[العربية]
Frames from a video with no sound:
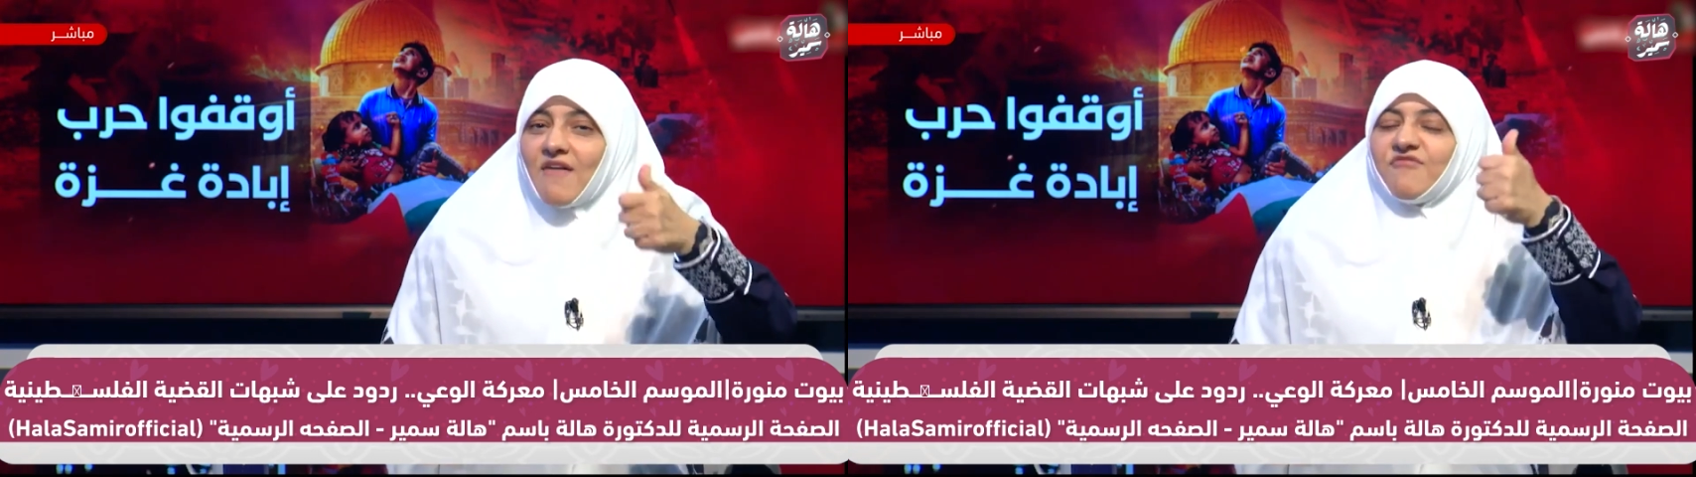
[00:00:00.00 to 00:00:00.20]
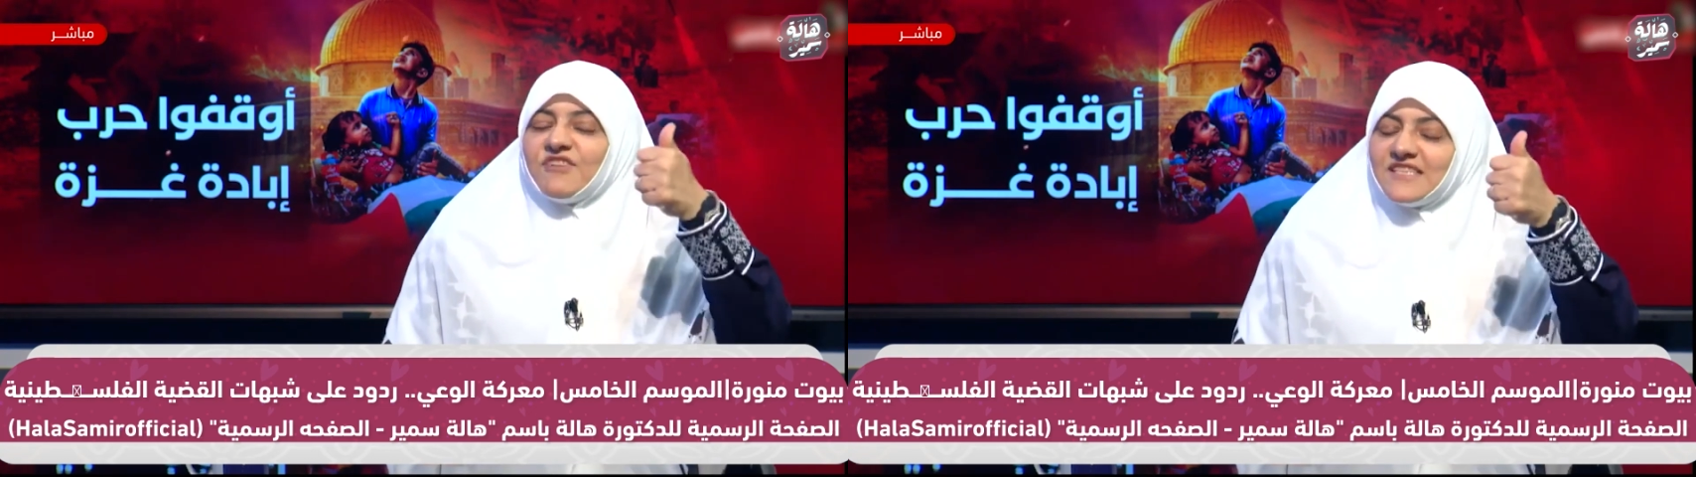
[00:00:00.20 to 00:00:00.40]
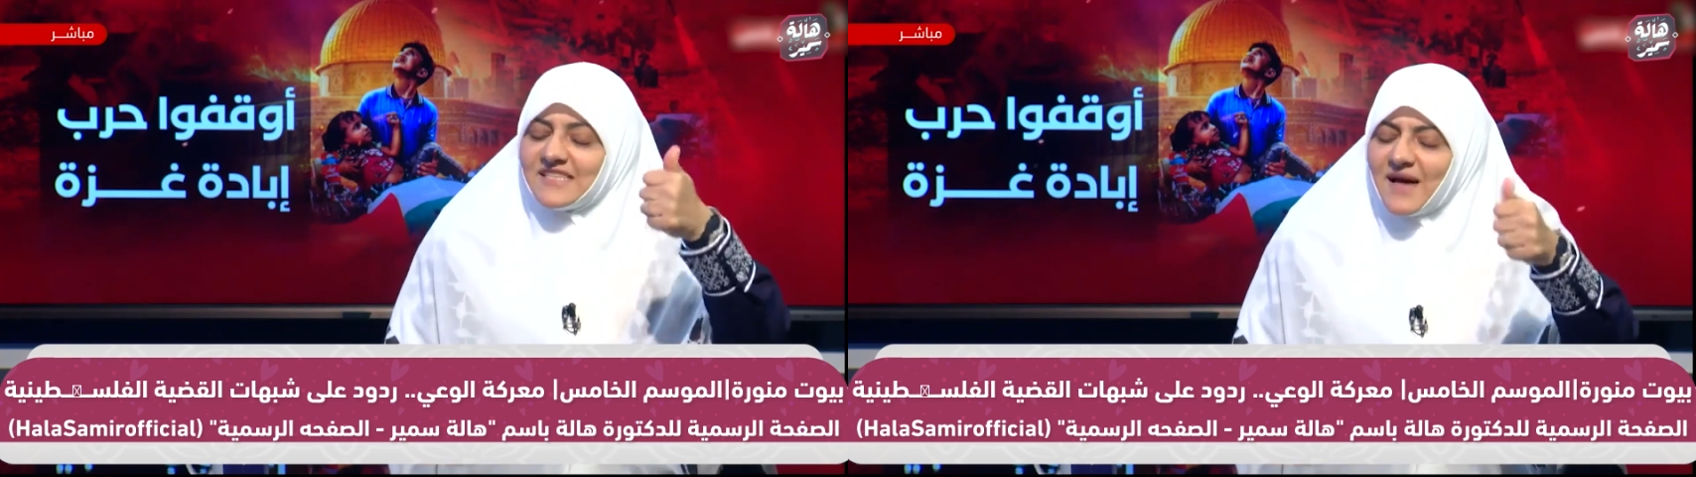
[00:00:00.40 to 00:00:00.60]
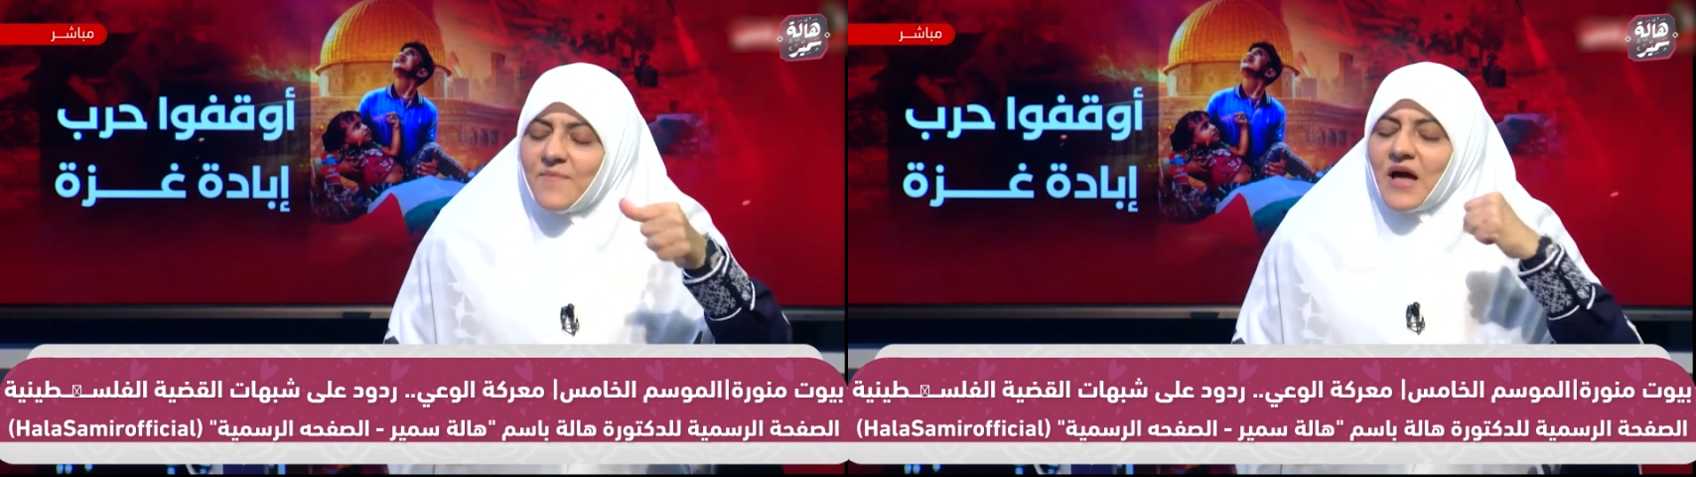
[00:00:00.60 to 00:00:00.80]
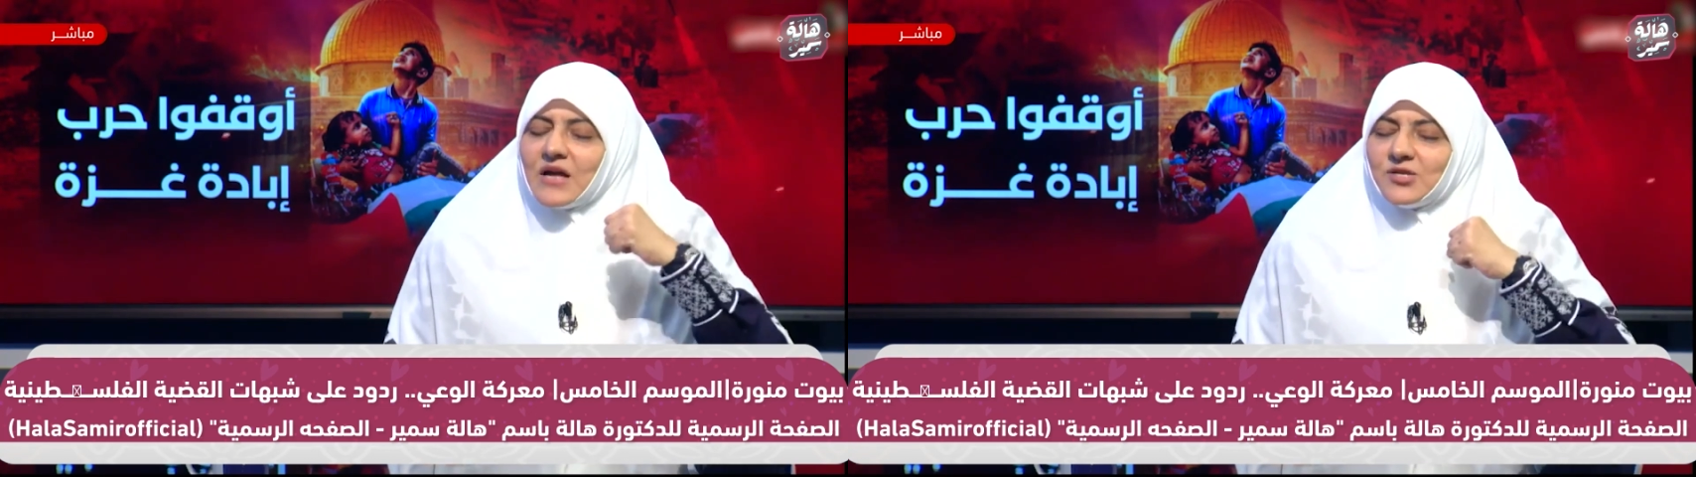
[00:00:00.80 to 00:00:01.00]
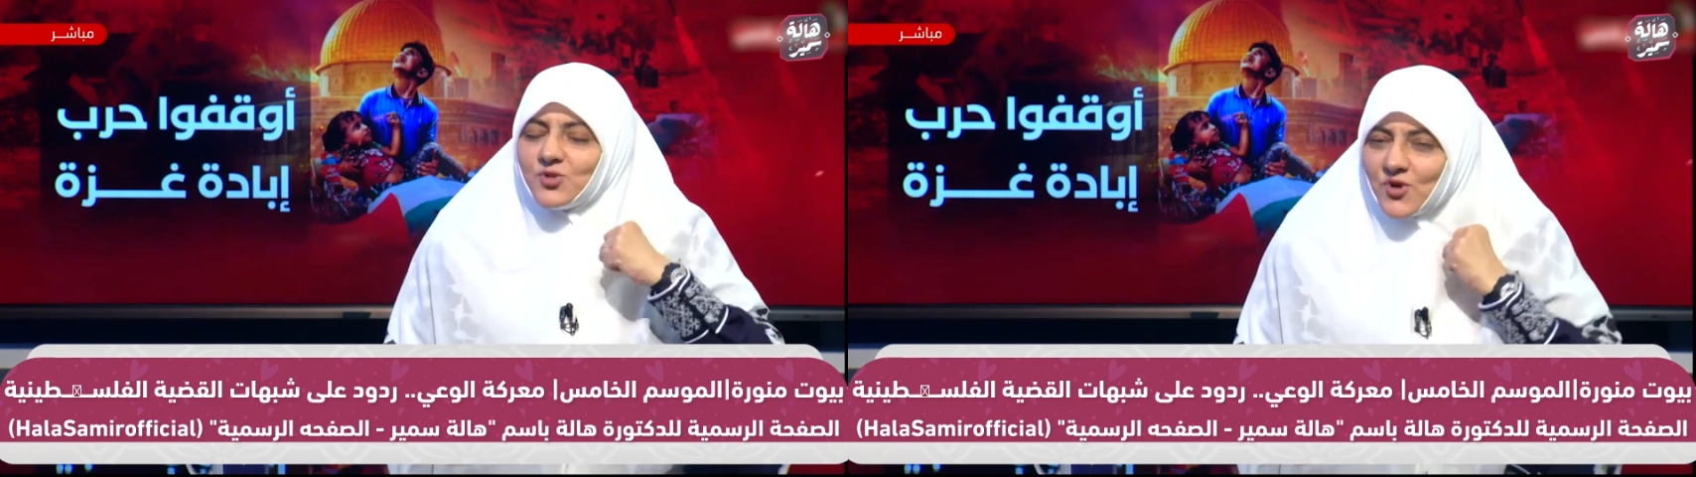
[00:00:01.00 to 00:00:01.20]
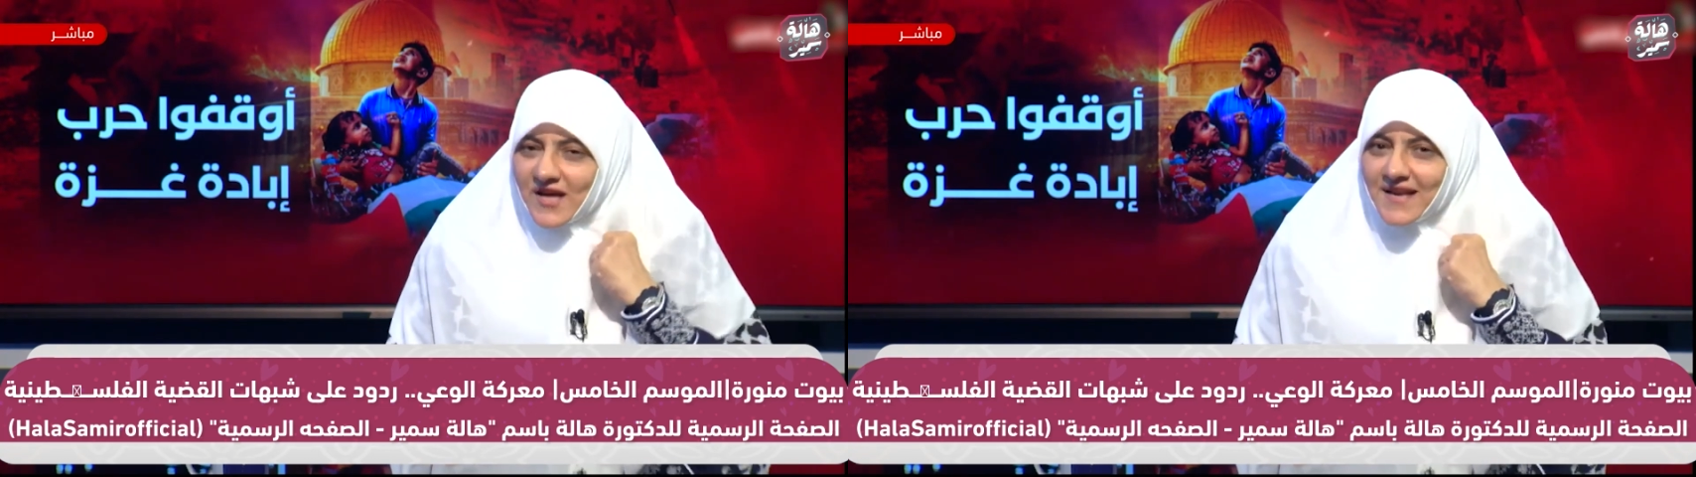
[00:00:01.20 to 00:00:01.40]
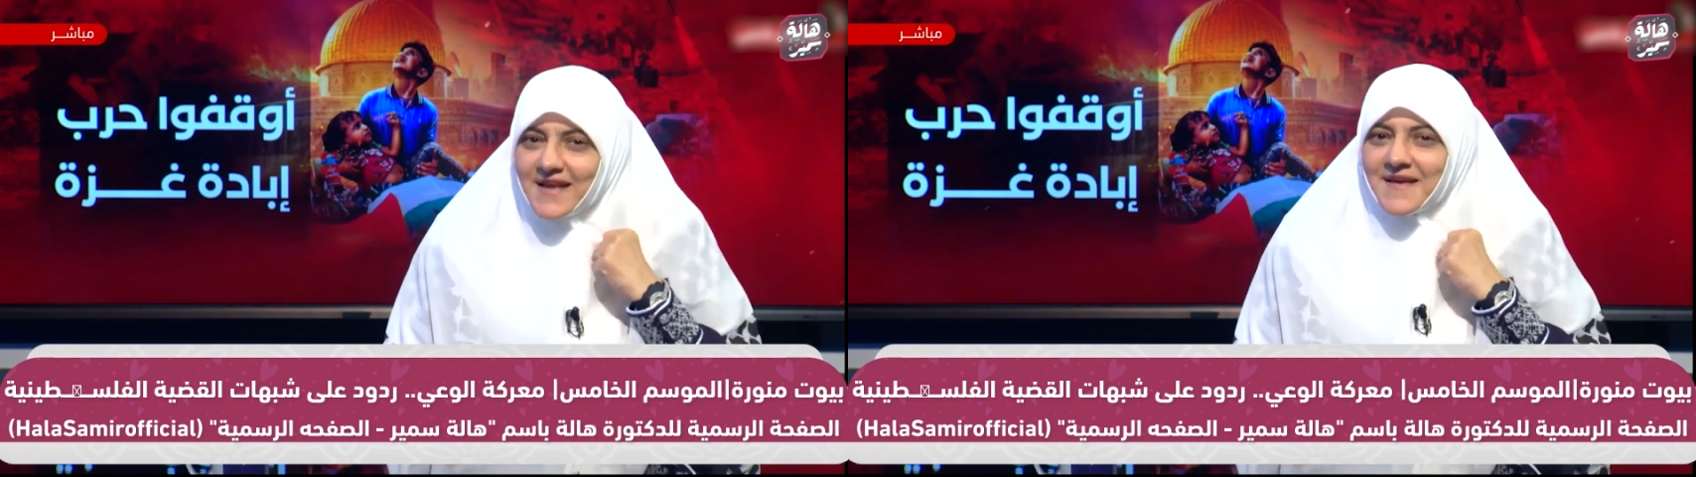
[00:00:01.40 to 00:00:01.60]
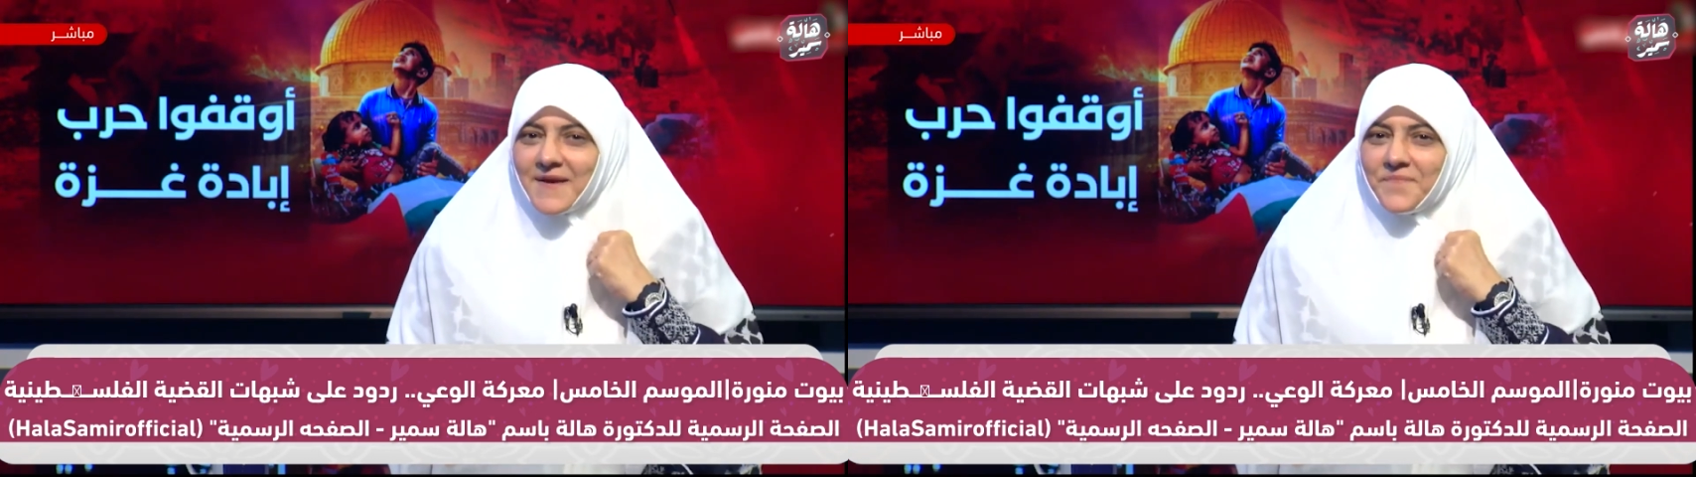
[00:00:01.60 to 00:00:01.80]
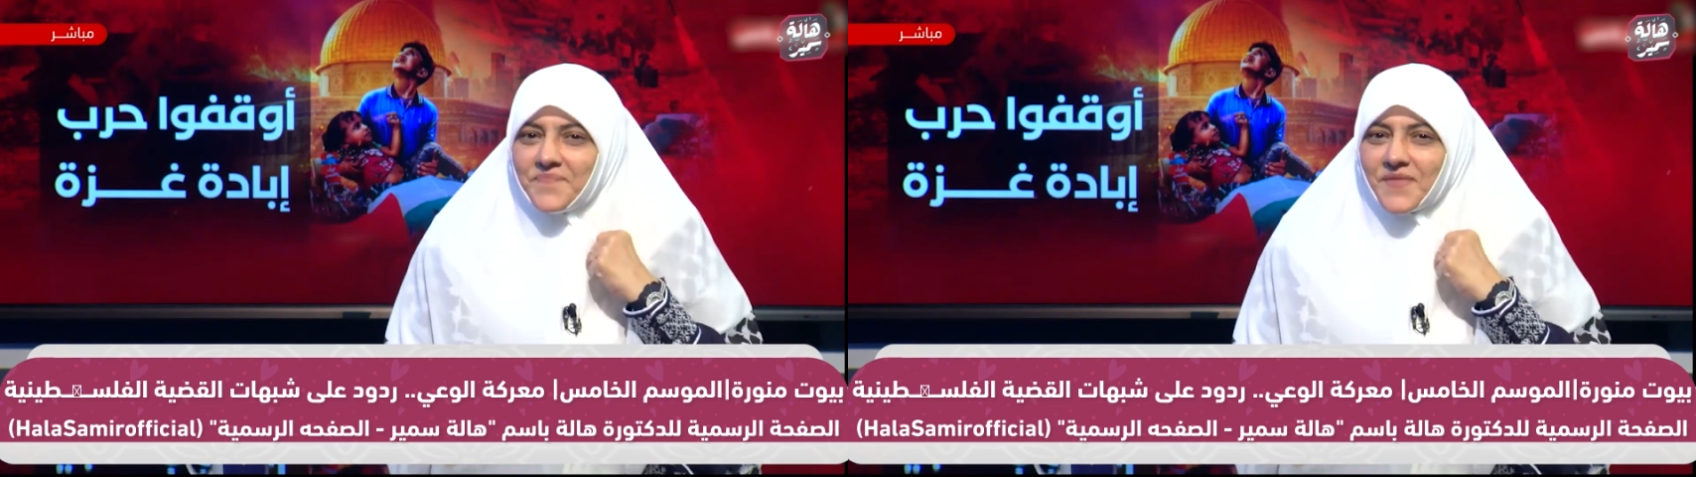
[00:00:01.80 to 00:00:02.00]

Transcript: فاستمع لسؤالي